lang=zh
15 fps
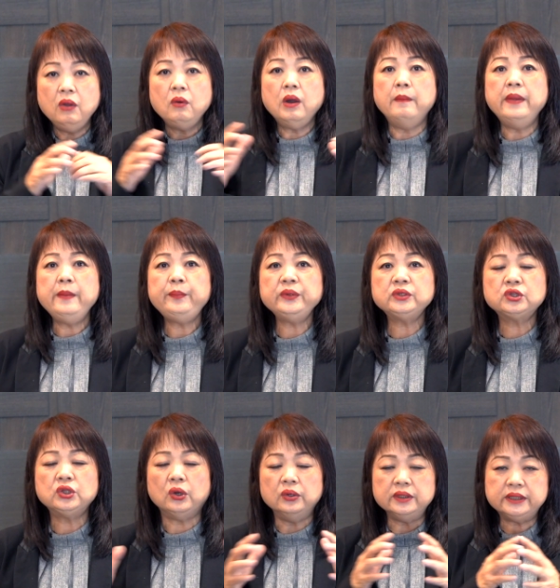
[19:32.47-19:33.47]
我们不
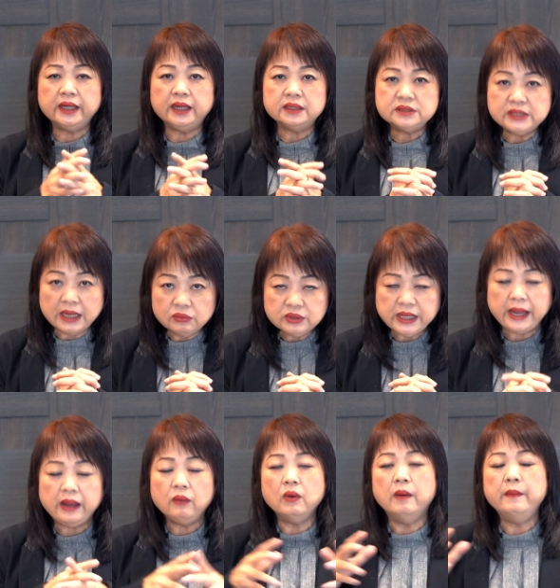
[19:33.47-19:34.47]
懂得招
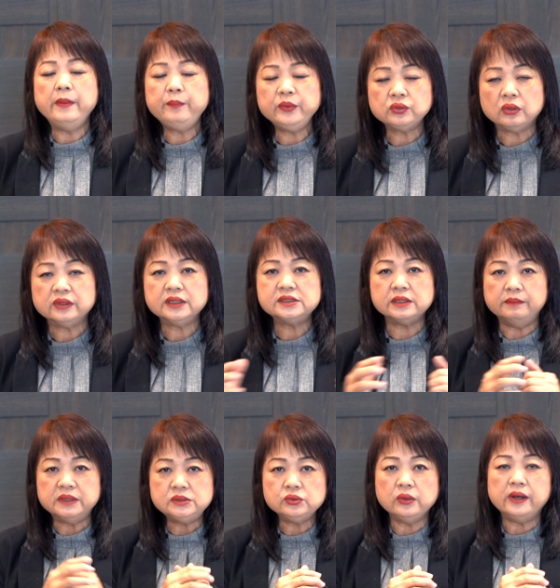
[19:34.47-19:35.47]
待，我们不懂得怎
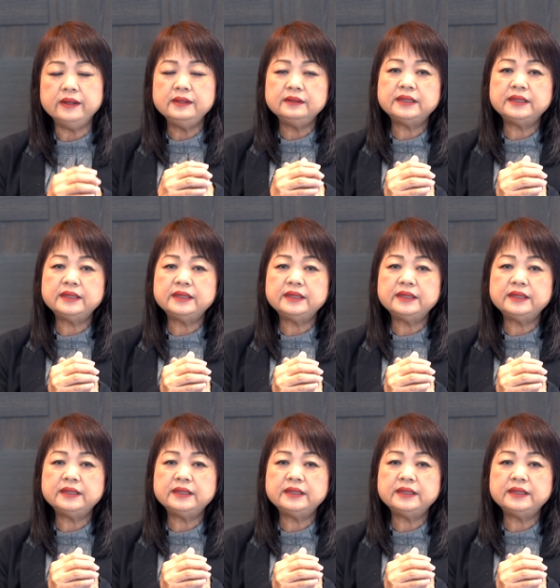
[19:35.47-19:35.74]
么做。